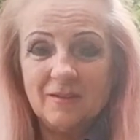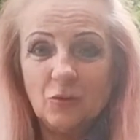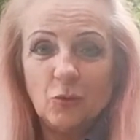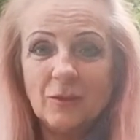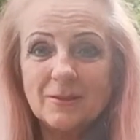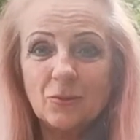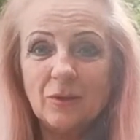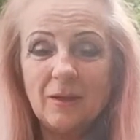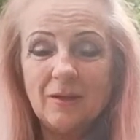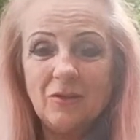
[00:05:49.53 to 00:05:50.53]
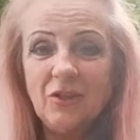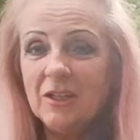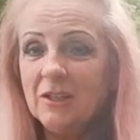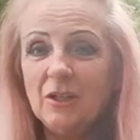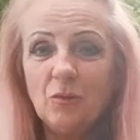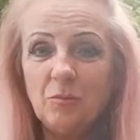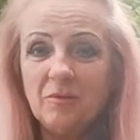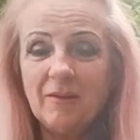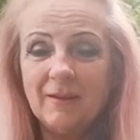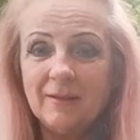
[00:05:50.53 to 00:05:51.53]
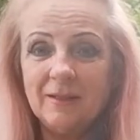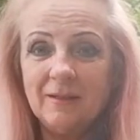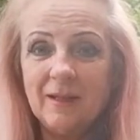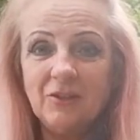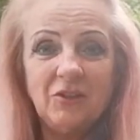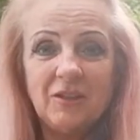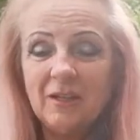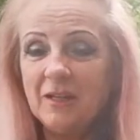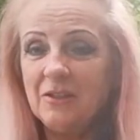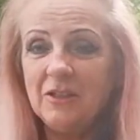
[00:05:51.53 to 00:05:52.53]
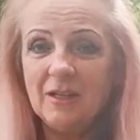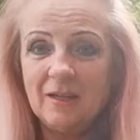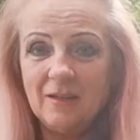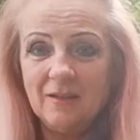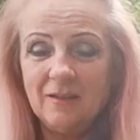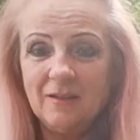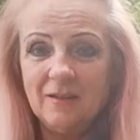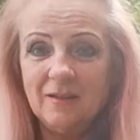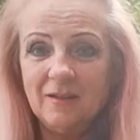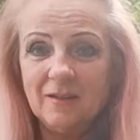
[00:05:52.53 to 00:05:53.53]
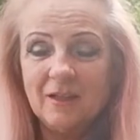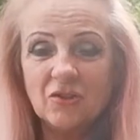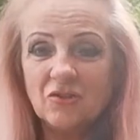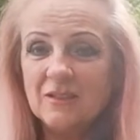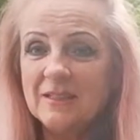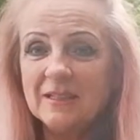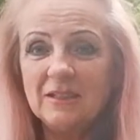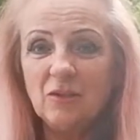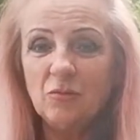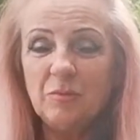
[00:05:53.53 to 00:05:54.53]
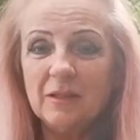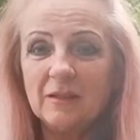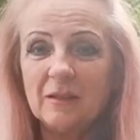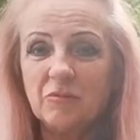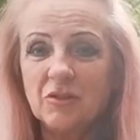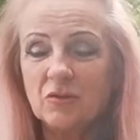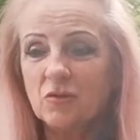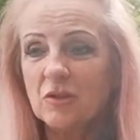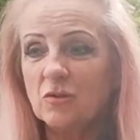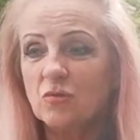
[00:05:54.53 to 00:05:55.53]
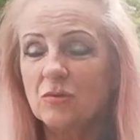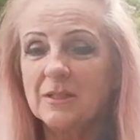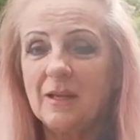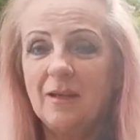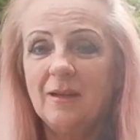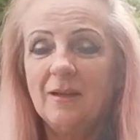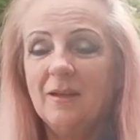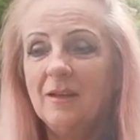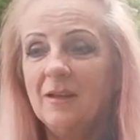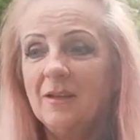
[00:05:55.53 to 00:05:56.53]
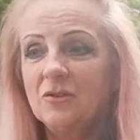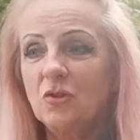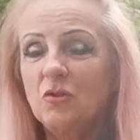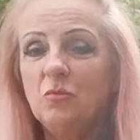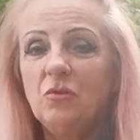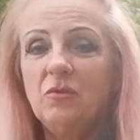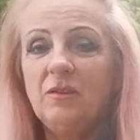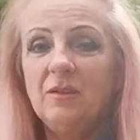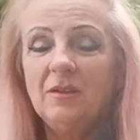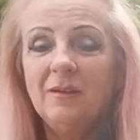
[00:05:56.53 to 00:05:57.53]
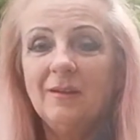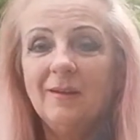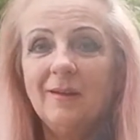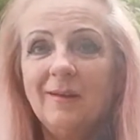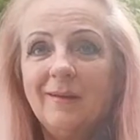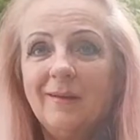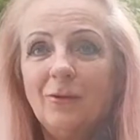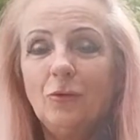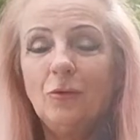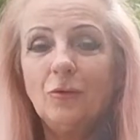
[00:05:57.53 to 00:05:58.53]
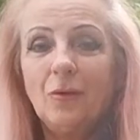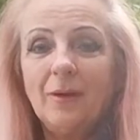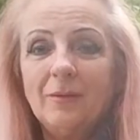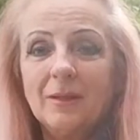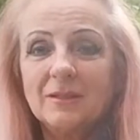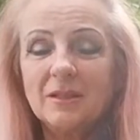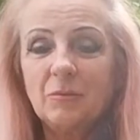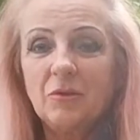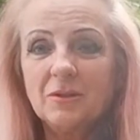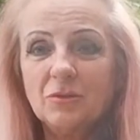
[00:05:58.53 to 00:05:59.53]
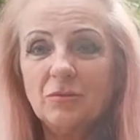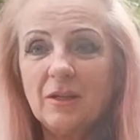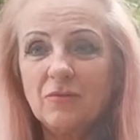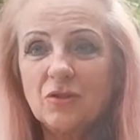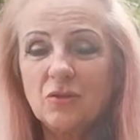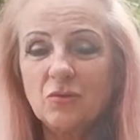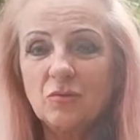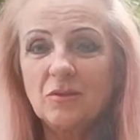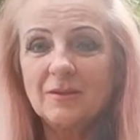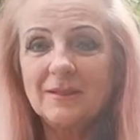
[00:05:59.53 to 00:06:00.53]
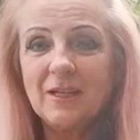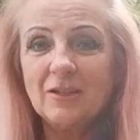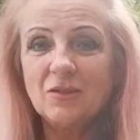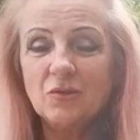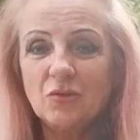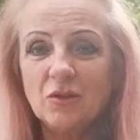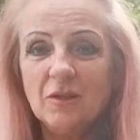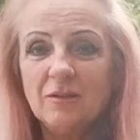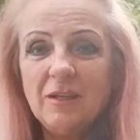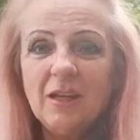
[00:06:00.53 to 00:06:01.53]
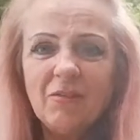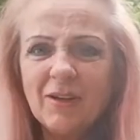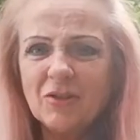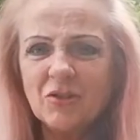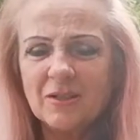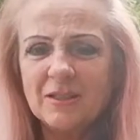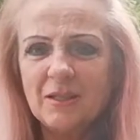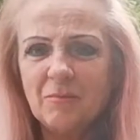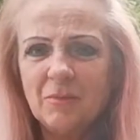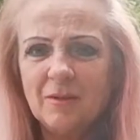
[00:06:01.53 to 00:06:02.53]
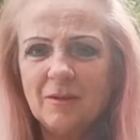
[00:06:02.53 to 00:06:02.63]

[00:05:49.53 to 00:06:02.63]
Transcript: To jest ok. Nikt nie lubi walki, ani ty, ani ja. Każdy z nas nie lubi, jak nam się coś narzuca, coś mówi. No i kochani, tak samo jest tutaj w życiu. Dostajesz coś, nie walcz z tym.